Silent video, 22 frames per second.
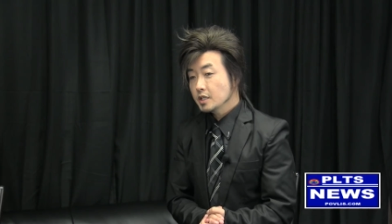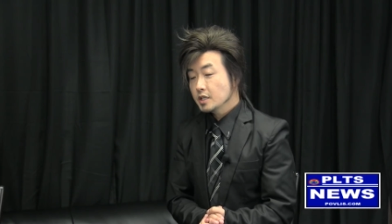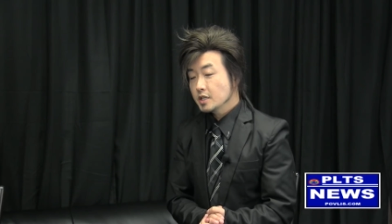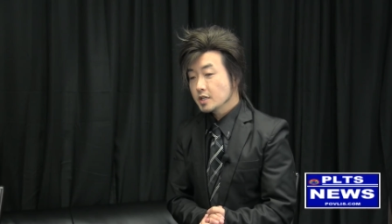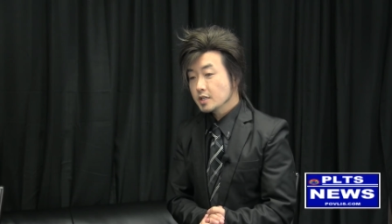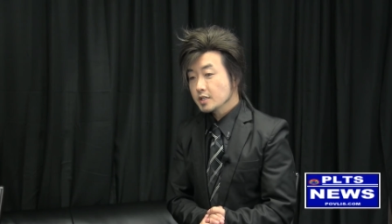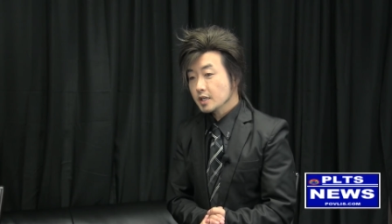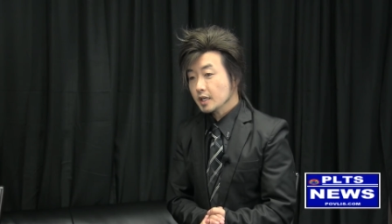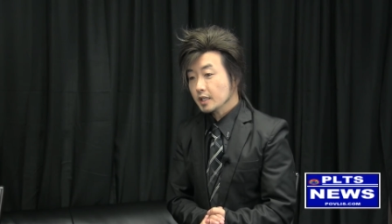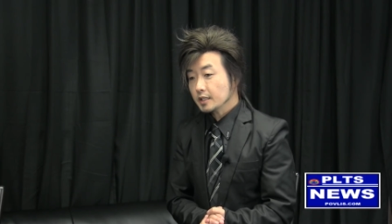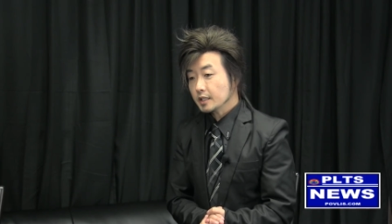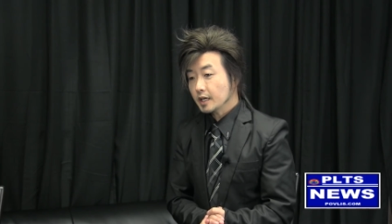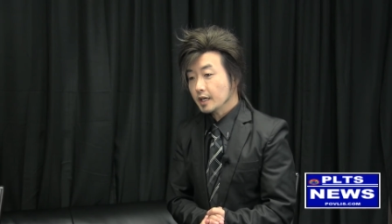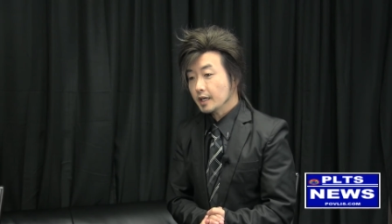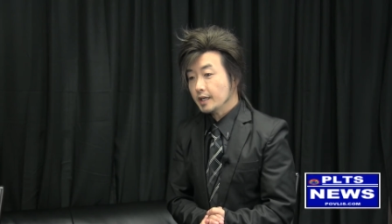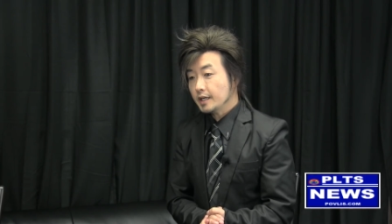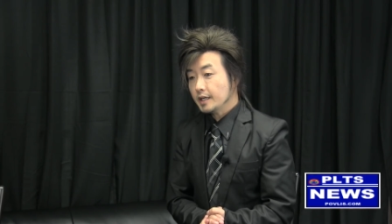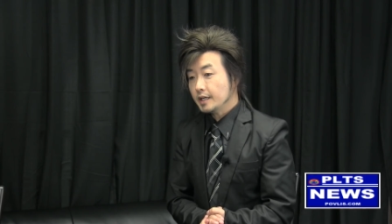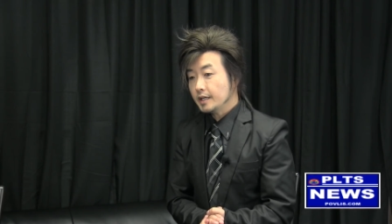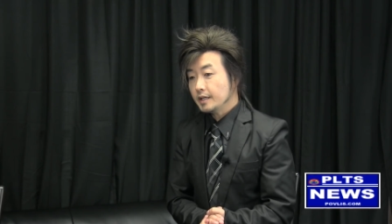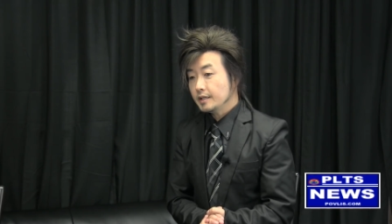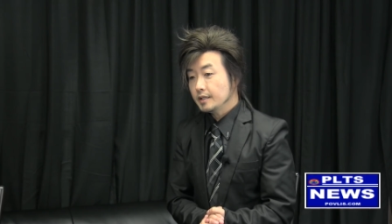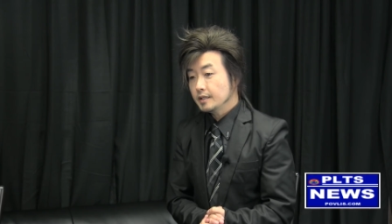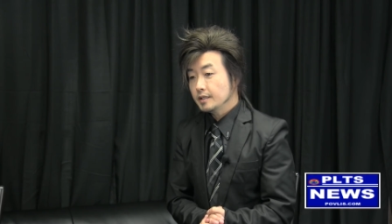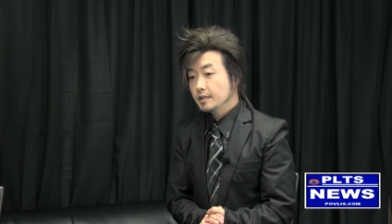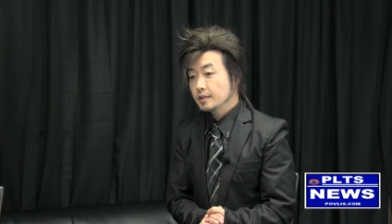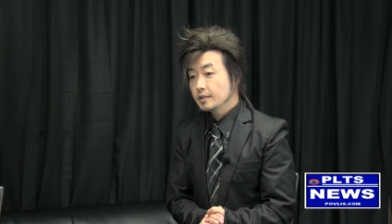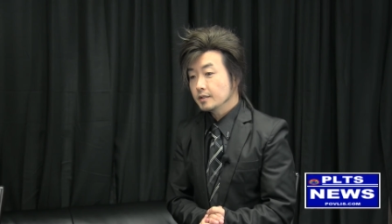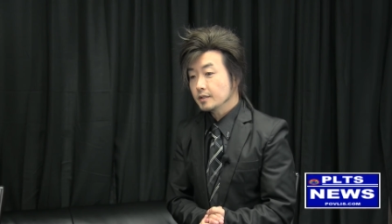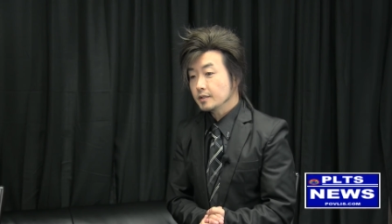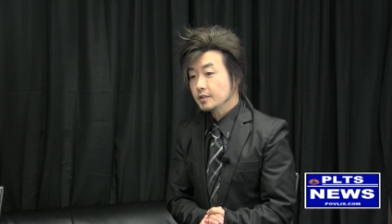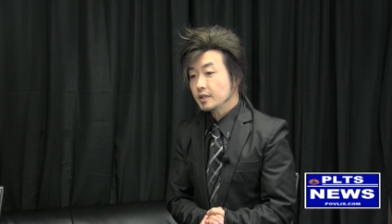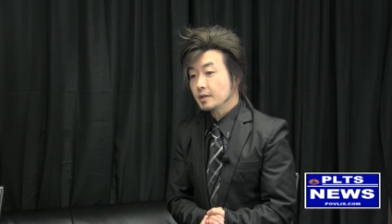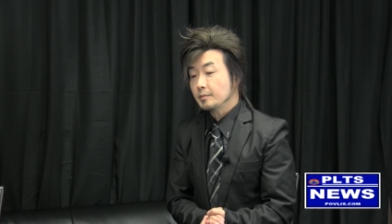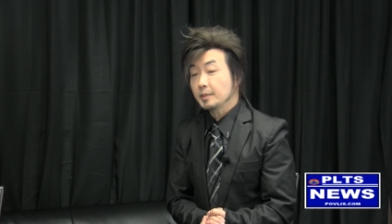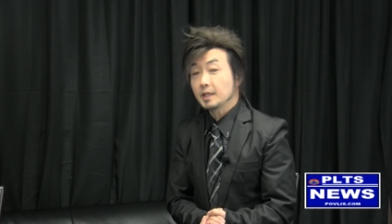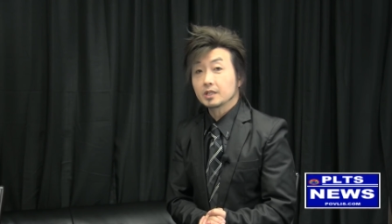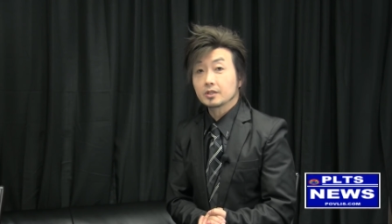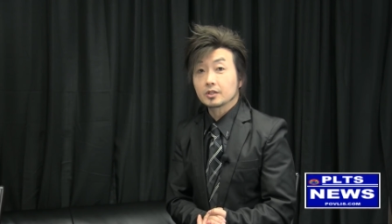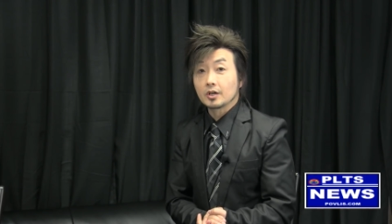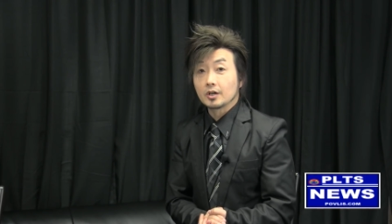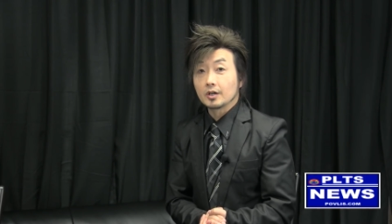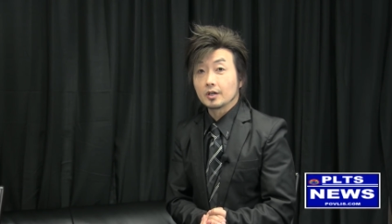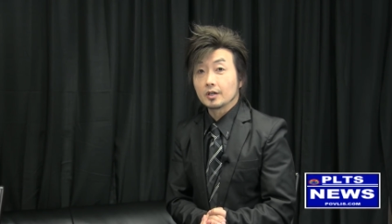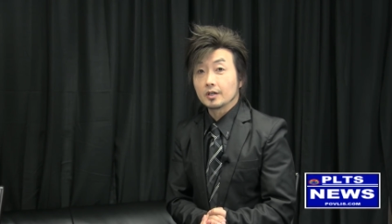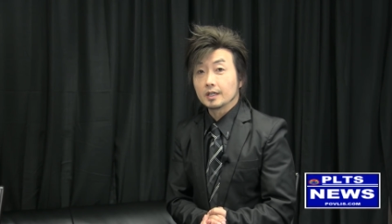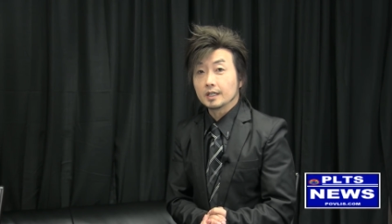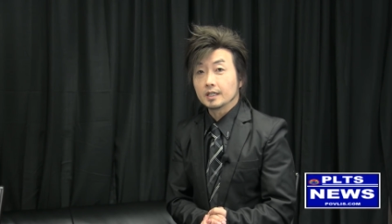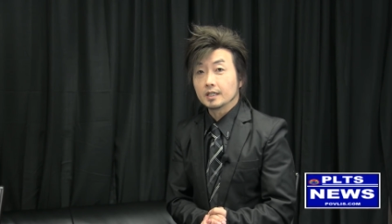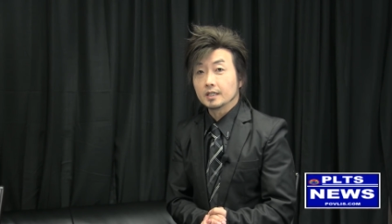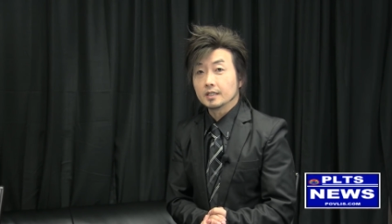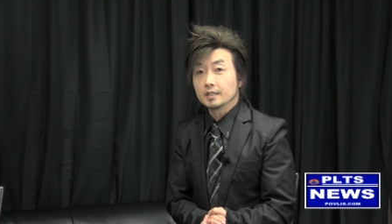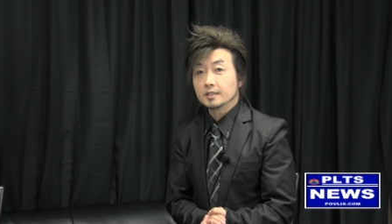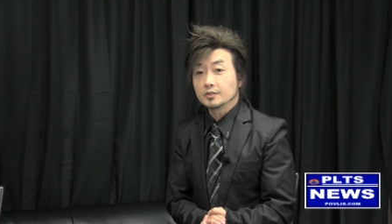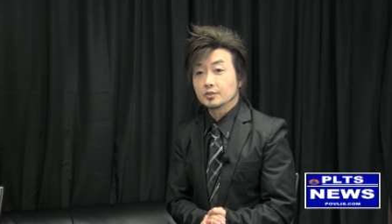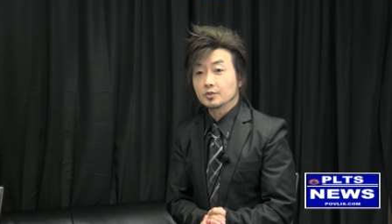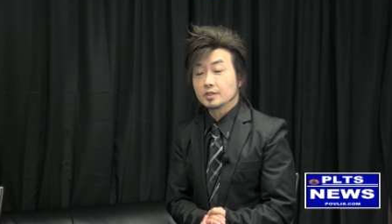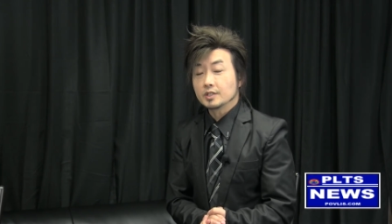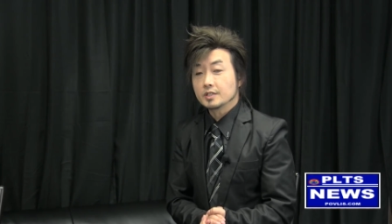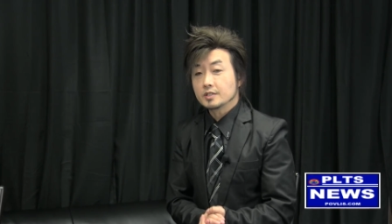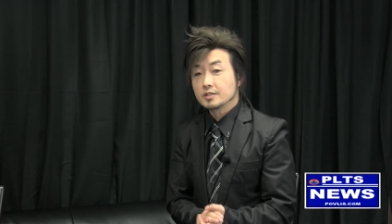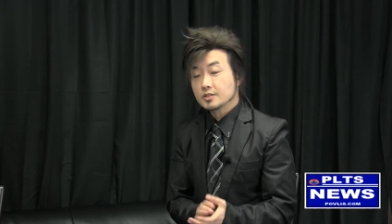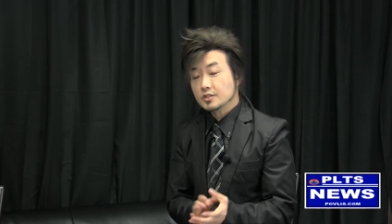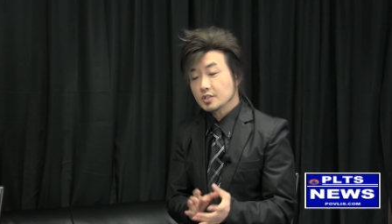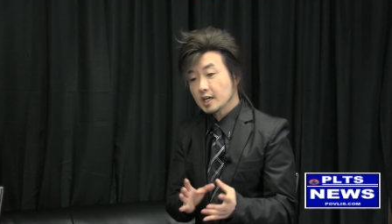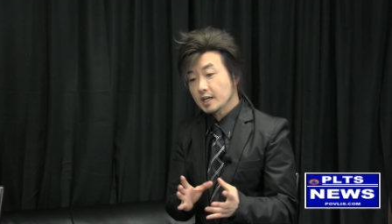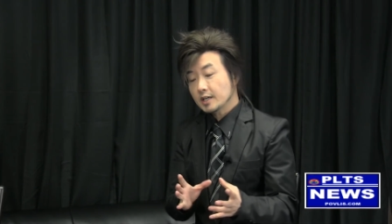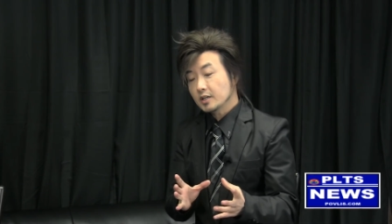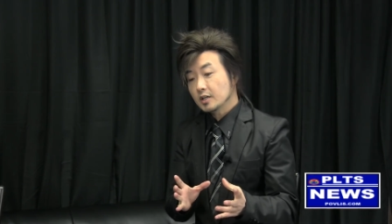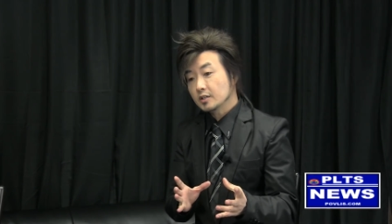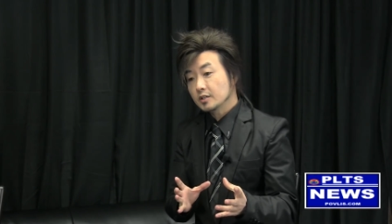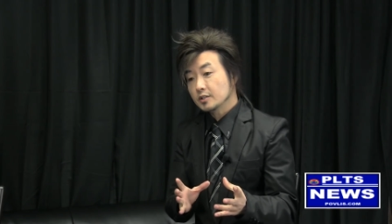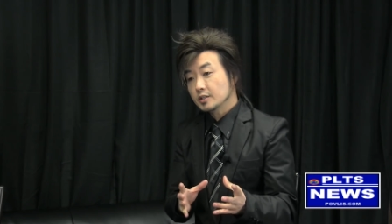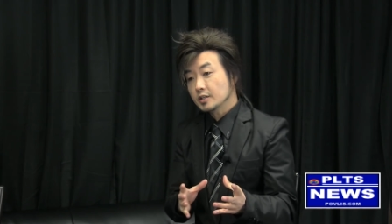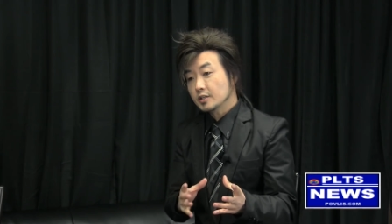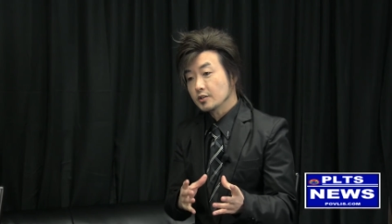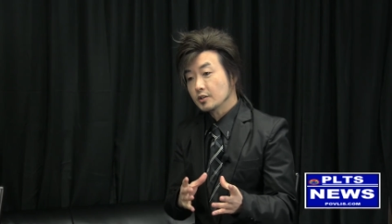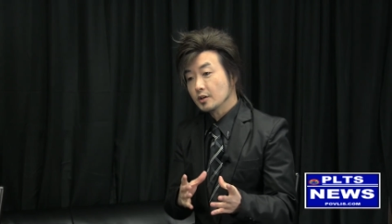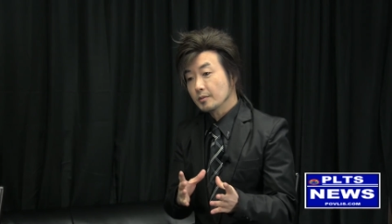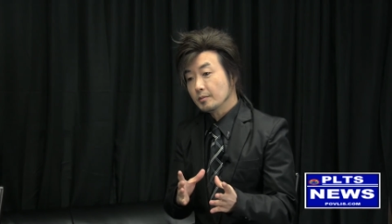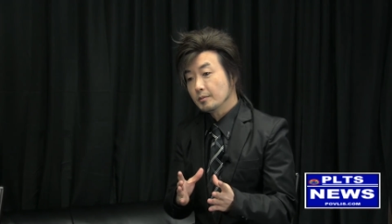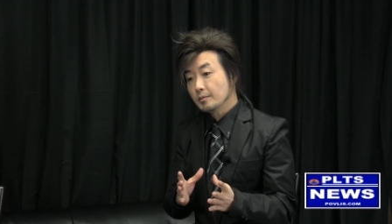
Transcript: sát thay nè chị biết tỏ à đi ra nó nè chị cho